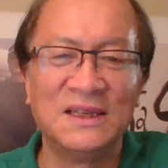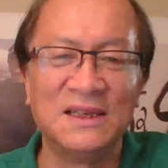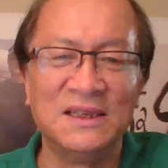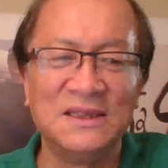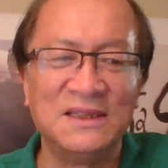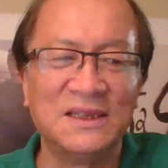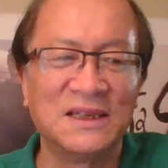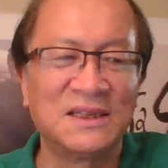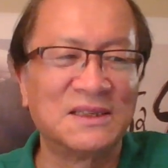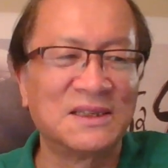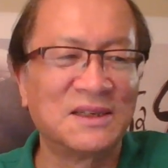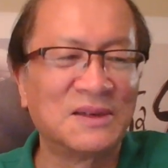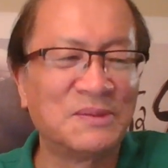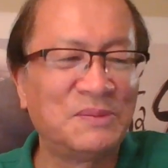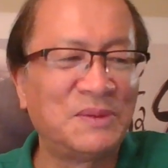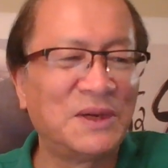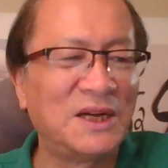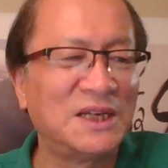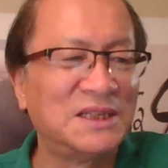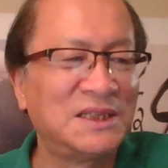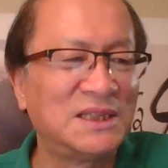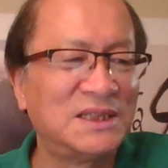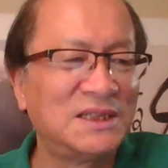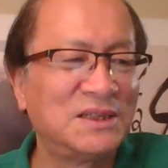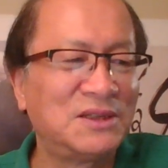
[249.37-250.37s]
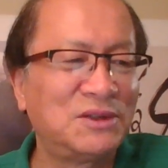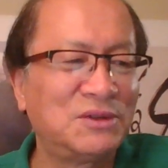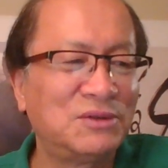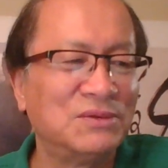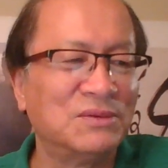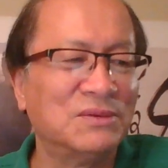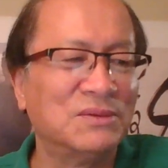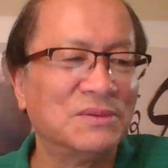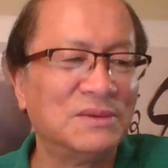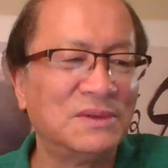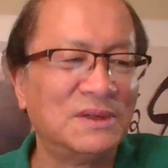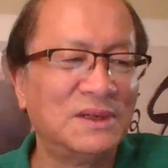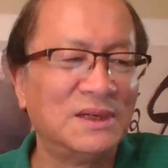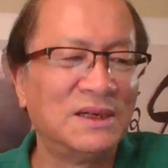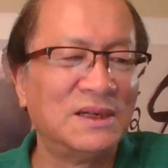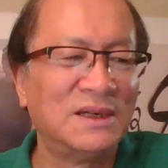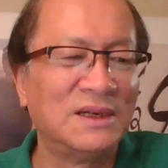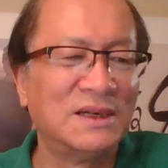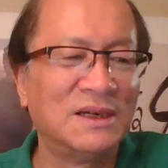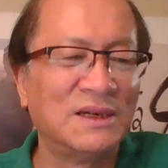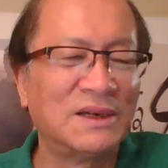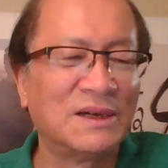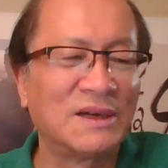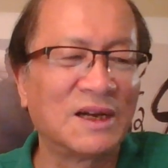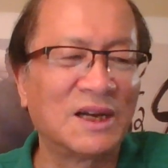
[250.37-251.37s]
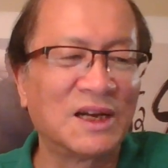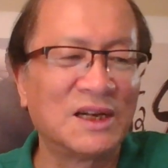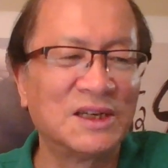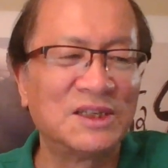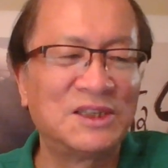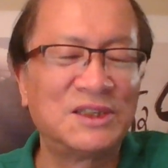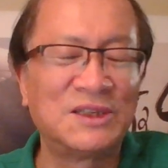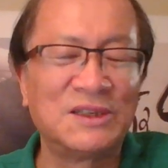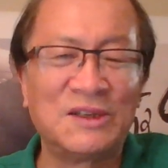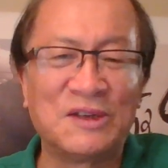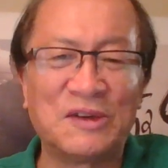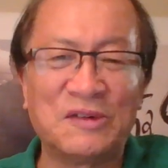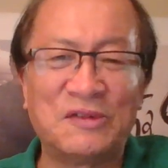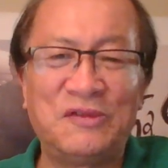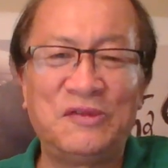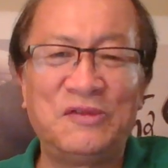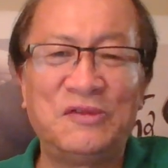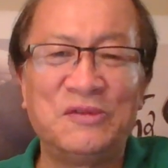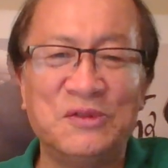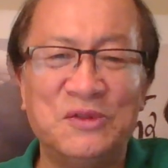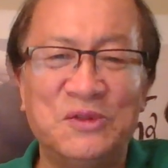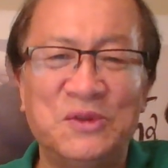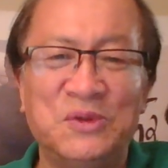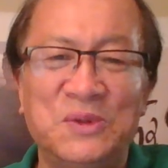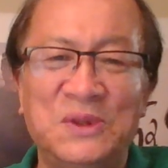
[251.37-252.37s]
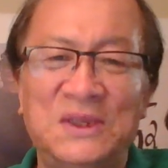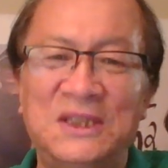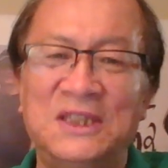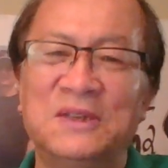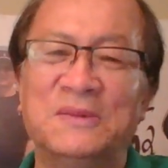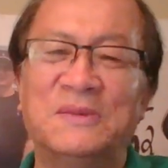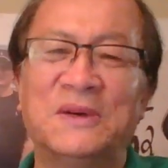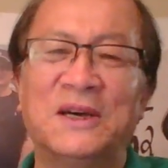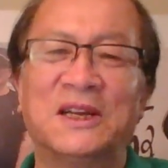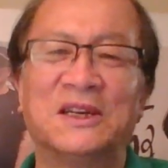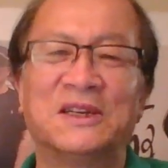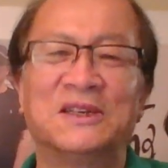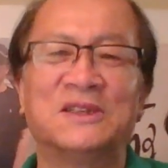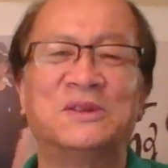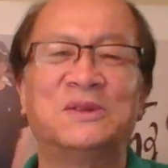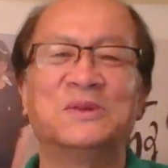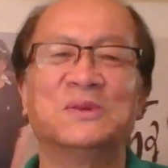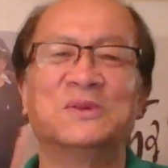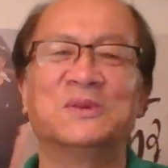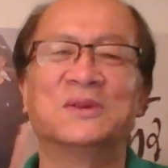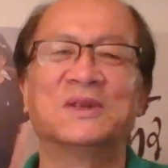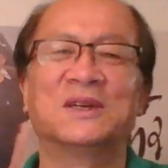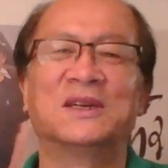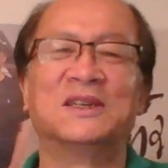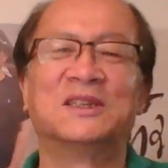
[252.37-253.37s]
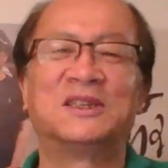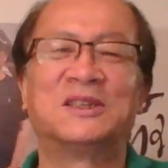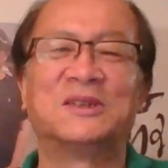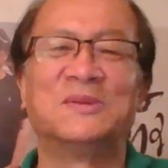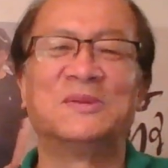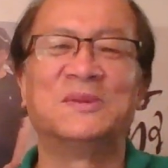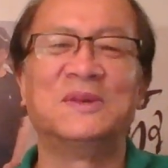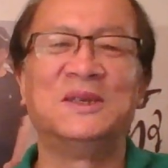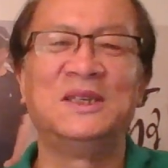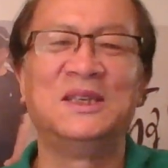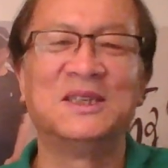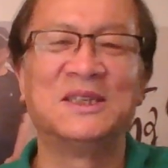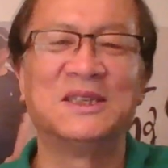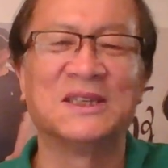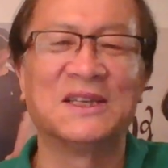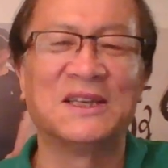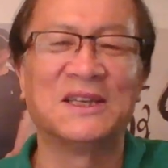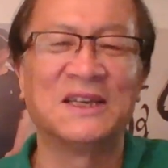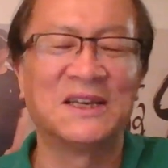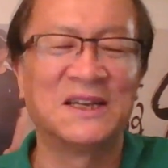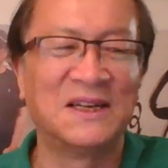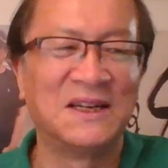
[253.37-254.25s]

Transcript: 你想这个办事处还是一个副局级办事处，这什么意思啊？